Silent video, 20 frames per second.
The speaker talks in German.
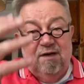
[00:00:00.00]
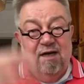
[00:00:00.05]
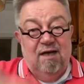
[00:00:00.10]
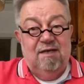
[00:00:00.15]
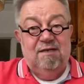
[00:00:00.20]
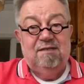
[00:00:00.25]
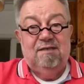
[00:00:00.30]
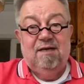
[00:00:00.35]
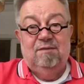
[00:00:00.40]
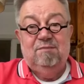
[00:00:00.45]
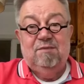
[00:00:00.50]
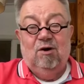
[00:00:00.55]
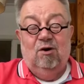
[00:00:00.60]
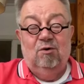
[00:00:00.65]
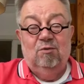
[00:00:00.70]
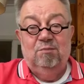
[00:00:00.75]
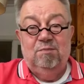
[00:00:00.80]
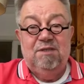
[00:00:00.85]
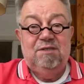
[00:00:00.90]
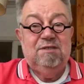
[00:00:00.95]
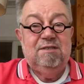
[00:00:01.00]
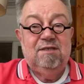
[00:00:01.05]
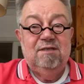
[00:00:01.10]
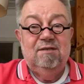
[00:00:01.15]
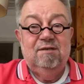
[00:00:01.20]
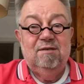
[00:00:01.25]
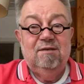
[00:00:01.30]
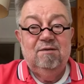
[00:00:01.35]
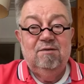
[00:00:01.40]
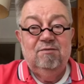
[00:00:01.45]
vielleicht eben auch ein
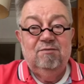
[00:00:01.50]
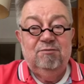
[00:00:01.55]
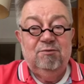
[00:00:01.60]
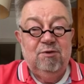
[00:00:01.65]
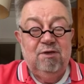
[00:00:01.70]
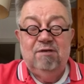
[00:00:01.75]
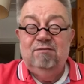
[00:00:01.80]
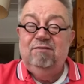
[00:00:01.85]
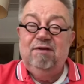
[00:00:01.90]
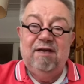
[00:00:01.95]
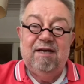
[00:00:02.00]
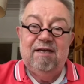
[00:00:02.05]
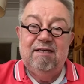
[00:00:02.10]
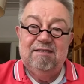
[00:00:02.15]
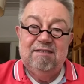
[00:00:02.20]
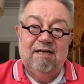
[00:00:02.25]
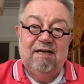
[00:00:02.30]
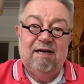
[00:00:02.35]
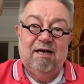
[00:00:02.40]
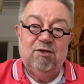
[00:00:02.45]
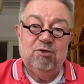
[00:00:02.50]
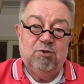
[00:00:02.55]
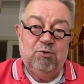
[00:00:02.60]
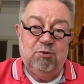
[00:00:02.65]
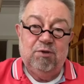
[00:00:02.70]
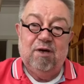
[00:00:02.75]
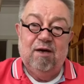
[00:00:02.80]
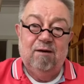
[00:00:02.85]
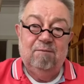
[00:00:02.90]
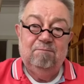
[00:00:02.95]
bisschen für die Wege seiner
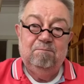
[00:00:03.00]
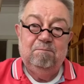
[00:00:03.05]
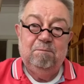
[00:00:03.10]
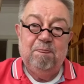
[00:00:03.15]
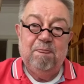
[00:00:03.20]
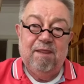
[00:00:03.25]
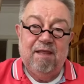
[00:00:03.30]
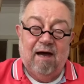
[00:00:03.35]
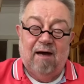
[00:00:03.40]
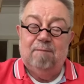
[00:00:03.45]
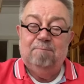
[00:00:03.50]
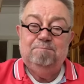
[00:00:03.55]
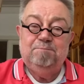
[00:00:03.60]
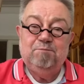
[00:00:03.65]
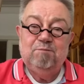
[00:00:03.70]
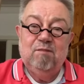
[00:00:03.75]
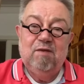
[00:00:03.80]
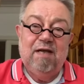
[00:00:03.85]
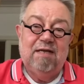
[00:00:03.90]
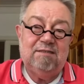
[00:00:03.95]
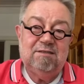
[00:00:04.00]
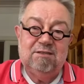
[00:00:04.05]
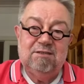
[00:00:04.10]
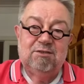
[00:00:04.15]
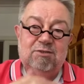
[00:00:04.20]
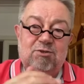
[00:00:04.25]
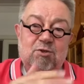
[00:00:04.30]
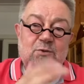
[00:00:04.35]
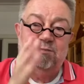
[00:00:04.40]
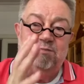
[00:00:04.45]
Schüler. Ja,
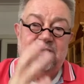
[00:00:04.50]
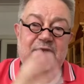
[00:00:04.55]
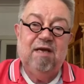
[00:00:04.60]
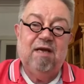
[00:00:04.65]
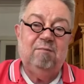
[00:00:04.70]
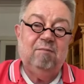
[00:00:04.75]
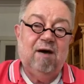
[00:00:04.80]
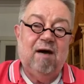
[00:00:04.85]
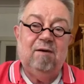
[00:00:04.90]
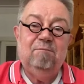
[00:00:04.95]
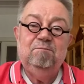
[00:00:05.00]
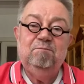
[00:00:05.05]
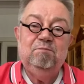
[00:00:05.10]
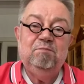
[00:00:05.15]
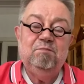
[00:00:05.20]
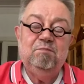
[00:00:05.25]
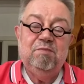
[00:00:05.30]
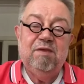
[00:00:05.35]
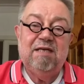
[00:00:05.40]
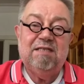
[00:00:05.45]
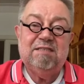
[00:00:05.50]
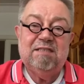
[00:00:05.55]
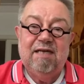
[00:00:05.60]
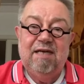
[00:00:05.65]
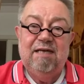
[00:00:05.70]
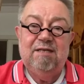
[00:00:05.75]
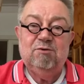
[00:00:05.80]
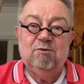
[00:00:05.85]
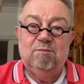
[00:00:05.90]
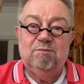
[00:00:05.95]
jetzt zum Thema. Es
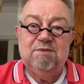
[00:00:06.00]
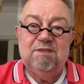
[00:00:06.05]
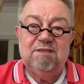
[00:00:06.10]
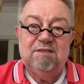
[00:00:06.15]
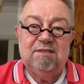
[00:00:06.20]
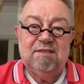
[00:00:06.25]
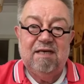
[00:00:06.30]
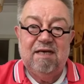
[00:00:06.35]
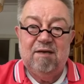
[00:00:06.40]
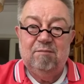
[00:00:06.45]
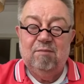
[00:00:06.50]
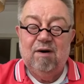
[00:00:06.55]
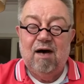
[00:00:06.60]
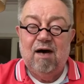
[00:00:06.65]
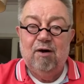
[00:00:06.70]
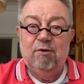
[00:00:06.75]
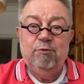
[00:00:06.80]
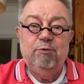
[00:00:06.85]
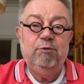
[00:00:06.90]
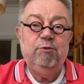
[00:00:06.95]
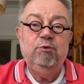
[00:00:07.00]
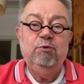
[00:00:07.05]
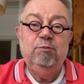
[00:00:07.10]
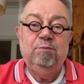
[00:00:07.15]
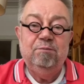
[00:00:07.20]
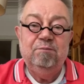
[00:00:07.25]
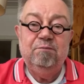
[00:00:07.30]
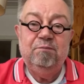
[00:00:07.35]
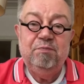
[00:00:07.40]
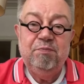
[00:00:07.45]
geht um das Thema
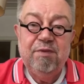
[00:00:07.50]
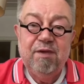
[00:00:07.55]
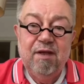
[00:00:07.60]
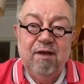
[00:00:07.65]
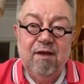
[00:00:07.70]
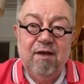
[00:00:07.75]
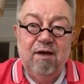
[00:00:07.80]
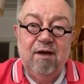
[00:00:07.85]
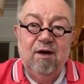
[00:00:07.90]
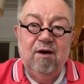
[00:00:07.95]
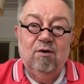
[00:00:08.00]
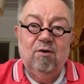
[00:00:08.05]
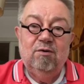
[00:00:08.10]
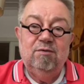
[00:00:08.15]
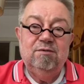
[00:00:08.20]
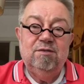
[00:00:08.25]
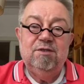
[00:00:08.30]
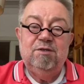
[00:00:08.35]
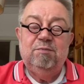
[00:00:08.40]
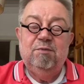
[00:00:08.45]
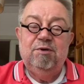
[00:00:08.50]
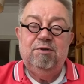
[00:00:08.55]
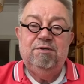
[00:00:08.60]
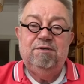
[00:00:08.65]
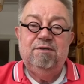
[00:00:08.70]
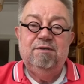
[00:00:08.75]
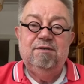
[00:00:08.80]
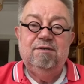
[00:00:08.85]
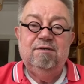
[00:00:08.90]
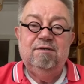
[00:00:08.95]
Üben. Und ich
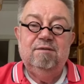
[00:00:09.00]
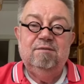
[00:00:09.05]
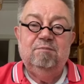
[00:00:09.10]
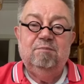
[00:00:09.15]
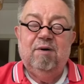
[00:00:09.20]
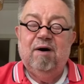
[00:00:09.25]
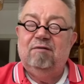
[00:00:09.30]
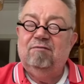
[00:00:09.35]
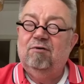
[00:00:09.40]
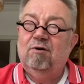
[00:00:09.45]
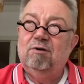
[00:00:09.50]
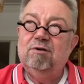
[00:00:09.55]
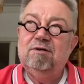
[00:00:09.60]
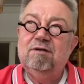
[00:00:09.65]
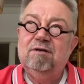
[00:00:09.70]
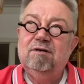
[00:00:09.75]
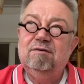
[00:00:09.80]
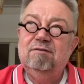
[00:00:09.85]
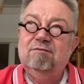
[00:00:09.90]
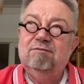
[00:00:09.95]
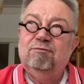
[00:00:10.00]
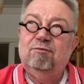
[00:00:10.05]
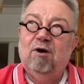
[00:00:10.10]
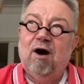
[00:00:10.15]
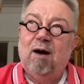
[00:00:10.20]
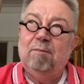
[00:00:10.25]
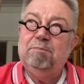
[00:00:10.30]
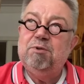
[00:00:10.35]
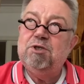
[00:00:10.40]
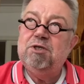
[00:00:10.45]
möchte ein paar Worte
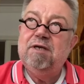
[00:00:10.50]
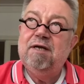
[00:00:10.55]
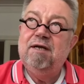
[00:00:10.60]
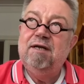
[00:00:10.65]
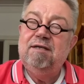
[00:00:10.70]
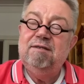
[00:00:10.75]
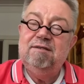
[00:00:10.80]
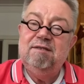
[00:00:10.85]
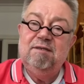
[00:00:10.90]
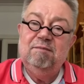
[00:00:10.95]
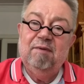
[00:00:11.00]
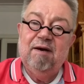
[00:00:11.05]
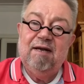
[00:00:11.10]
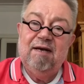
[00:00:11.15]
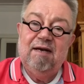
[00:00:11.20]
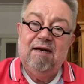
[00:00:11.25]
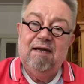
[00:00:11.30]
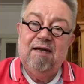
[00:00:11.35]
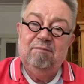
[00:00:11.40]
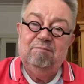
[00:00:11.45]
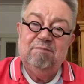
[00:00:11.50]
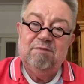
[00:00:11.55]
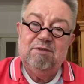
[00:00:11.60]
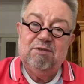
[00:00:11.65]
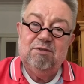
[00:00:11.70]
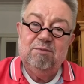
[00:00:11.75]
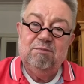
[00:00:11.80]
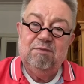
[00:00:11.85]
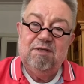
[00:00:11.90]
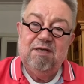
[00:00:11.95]
vorab stellen, die mein Leben
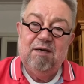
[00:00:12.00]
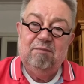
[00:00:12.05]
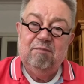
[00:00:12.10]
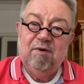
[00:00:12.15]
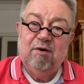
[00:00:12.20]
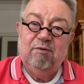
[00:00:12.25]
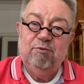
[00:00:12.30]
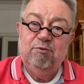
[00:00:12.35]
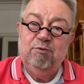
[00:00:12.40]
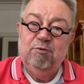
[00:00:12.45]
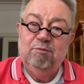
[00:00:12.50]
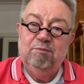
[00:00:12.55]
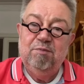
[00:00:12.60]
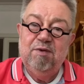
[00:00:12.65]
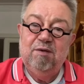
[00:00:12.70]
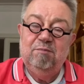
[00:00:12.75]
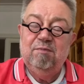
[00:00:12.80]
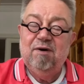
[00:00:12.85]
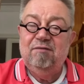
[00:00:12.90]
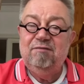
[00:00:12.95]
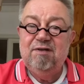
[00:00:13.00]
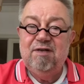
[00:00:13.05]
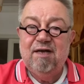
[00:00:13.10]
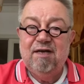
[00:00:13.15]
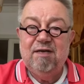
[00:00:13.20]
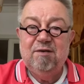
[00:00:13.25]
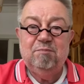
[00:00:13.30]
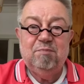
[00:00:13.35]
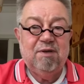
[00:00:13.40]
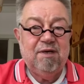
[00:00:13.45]
zum Thema Üben immer
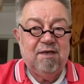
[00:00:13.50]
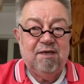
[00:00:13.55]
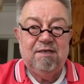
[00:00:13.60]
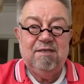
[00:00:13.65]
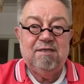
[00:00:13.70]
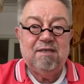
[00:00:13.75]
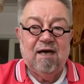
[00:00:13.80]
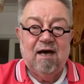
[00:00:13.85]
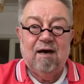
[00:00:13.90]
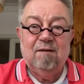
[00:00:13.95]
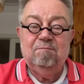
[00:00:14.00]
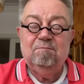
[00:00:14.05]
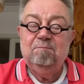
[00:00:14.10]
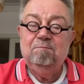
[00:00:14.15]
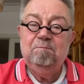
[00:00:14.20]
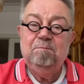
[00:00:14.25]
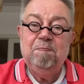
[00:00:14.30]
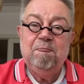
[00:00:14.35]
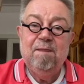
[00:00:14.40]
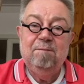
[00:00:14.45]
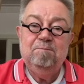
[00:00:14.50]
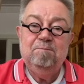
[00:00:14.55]
wieder geprägt haben.